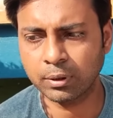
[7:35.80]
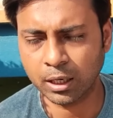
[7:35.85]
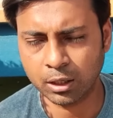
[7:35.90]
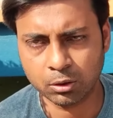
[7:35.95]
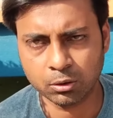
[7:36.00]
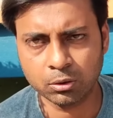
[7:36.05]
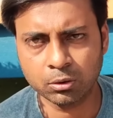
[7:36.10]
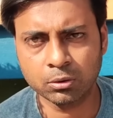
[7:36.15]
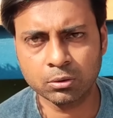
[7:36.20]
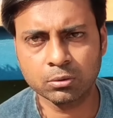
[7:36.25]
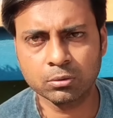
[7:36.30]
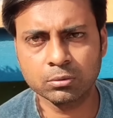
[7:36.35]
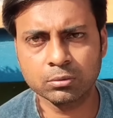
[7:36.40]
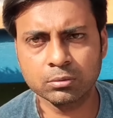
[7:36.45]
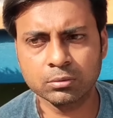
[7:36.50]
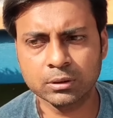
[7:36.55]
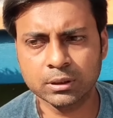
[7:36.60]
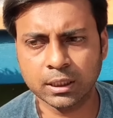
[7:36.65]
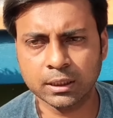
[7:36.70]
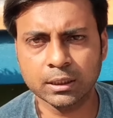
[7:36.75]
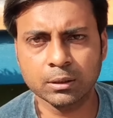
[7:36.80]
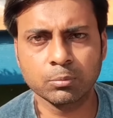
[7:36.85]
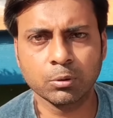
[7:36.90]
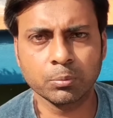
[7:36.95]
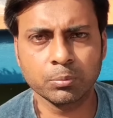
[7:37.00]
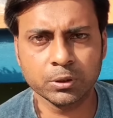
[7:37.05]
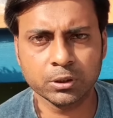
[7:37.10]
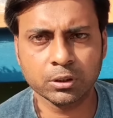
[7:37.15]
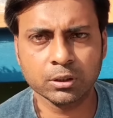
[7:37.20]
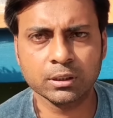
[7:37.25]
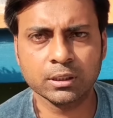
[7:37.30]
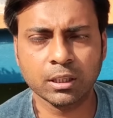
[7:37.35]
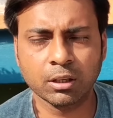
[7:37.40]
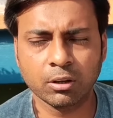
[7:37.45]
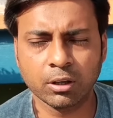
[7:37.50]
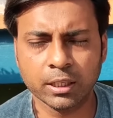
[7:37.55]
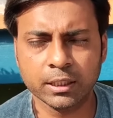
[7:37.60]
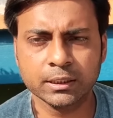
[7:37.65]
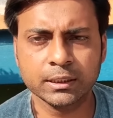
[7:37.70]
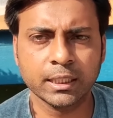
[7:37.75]
ভালো যাতে ভবিষ্যৎটা
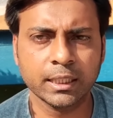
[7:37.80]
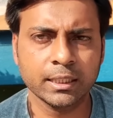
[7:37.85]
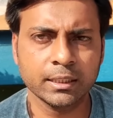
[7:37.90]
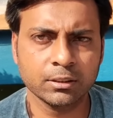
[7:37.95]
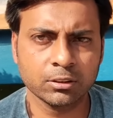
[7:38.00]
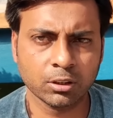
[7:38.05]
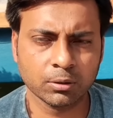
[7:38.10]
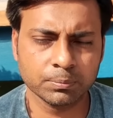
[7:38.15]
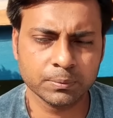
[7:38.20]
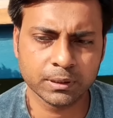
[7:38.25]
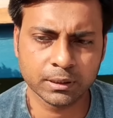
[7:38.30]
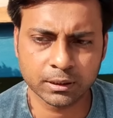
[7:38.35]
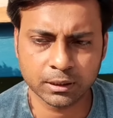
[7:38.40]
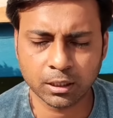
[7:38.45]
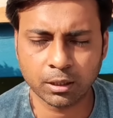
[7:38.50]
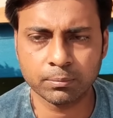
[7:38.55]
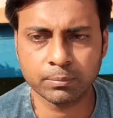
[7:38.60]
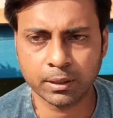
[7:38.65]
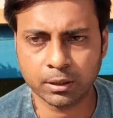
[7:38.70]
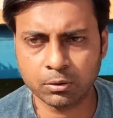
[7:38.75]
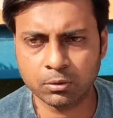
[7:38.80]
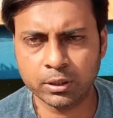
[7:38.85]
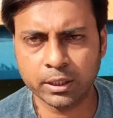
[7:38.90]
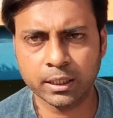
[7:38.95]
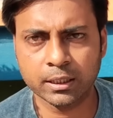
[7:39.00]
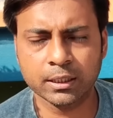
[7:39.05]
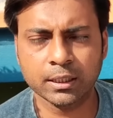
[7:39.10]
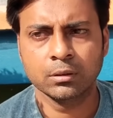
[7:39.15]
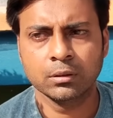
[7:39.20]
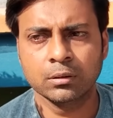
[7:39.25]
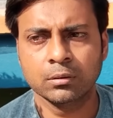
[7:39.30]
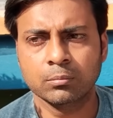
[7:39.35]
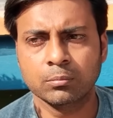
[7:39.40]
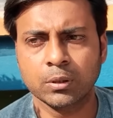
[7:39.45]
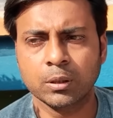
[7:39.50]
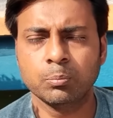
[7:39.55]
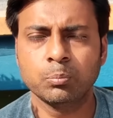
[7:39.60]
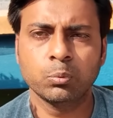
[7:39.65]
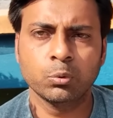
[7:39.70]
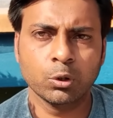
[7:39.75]
হয় সেই সব চিন্তাভাবনা করে
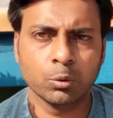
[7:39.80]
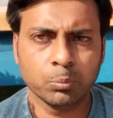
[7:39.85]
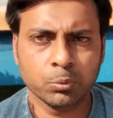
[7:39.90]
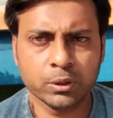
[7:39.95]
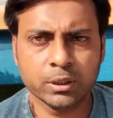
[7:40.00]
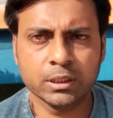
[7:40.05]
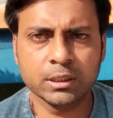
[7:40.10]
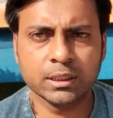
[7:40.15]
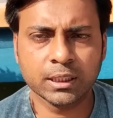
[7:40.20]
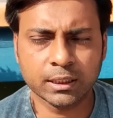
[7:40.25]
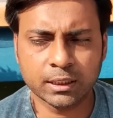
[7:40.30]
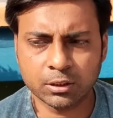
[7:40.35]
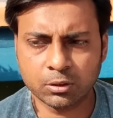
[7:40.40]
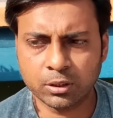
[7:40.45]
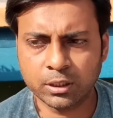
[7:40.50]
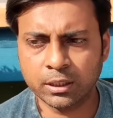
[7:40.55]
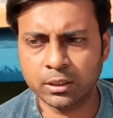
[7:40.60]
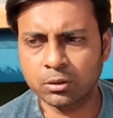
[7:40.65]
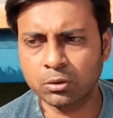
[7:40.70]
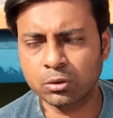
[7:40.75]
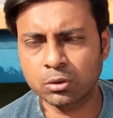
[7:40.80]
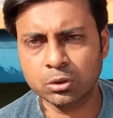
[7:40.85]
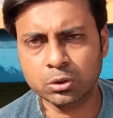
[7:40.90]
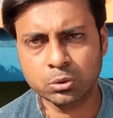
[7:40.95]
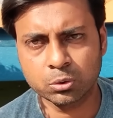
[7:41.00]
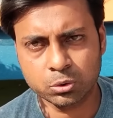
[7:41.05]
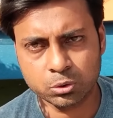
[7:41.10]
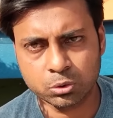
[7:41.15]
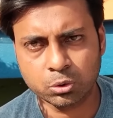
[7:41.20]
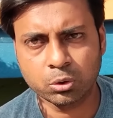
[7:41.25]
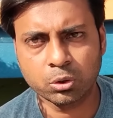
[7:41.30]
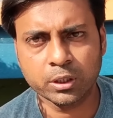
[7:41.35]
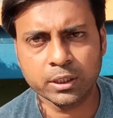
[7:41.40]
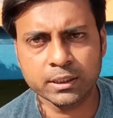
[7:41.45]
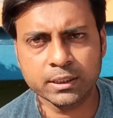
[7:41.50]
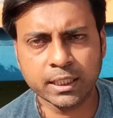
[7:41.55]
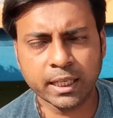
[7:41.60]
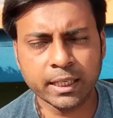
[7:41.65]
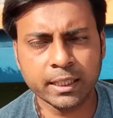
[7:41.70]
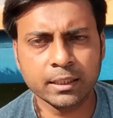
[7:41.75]
ওরে পুরোপুরি যাতে করে ও সুস্থ হয়ে
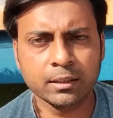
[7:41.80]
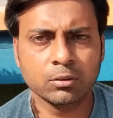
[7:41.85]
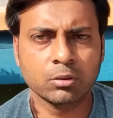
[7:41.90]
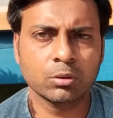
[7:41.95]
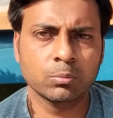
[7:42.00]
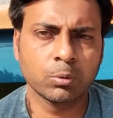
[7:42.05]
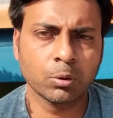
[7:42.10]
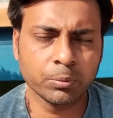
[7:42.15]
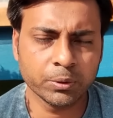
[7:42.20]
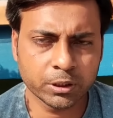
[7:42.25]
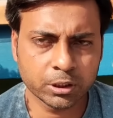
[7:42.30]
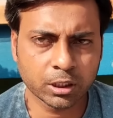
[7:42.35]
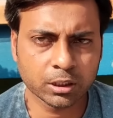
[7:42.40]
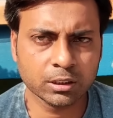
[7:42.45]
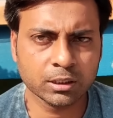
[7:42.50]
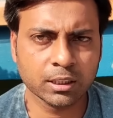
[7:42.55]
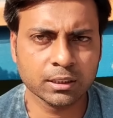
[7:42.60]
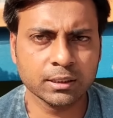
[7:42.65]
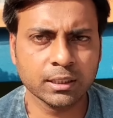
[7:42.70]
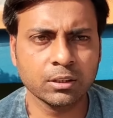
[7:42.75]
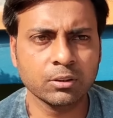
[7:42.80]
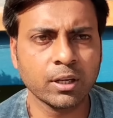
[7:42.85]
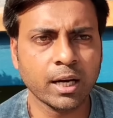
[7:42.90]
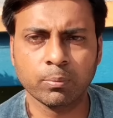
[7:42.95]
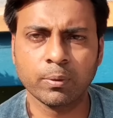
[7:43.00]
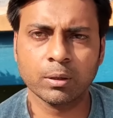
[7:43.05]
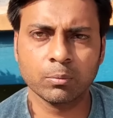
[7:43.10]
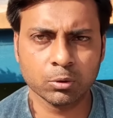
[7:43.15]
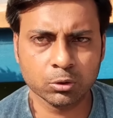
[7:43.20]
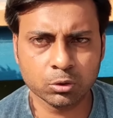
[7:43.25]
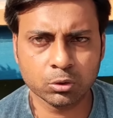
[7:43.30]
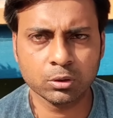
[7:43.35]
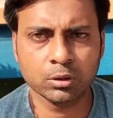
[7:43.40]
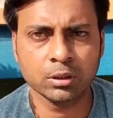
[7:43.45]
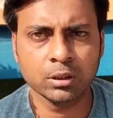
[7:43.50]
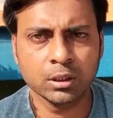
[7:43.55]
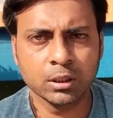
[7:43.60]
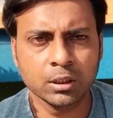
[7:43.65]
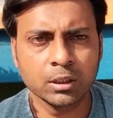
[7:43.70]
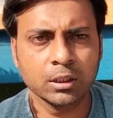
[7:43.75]
যায় ওর ভবিষ্যৎটা যেন সবার মতন
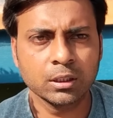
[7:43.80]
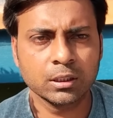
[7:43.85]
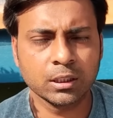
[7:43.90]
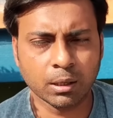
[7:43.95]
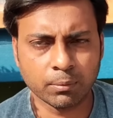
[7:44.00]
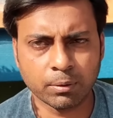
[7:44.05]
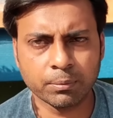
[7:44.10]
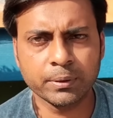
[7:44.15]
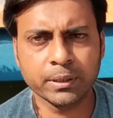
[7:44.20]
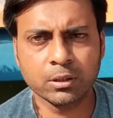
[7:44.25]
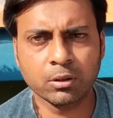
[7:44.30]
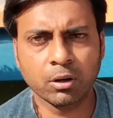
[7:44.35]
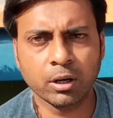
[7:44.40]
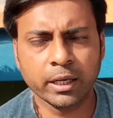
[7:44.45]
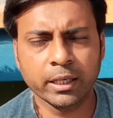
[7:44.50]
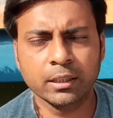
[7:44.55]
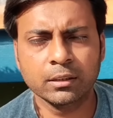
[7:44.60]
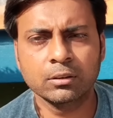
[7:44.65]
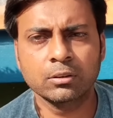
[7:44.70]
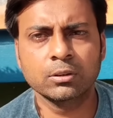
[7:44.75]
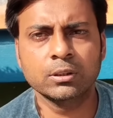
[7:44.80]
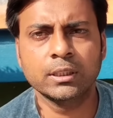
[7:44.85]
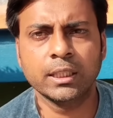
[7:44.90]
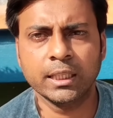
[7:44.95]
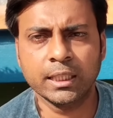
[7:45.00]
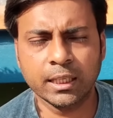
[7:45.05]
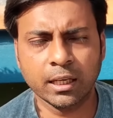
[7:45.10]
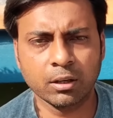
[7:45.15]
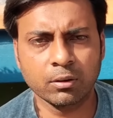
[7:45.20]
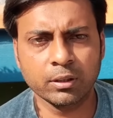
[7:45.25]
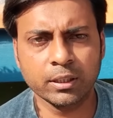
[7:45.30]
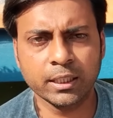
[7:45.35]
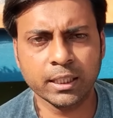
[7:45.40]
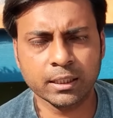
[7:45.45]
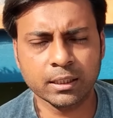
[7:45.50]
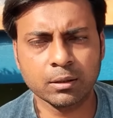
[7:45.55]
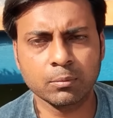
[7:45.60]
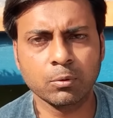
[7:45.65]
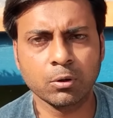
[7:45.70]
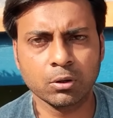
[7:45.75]
স্বাভাবিক হয় তো সেই কারণেই
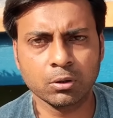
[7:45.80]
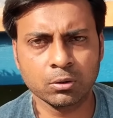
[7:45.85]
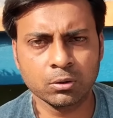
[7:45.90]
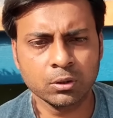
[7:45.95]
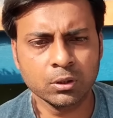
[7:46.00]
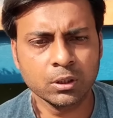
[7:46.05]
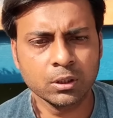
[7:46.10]
একটা বড়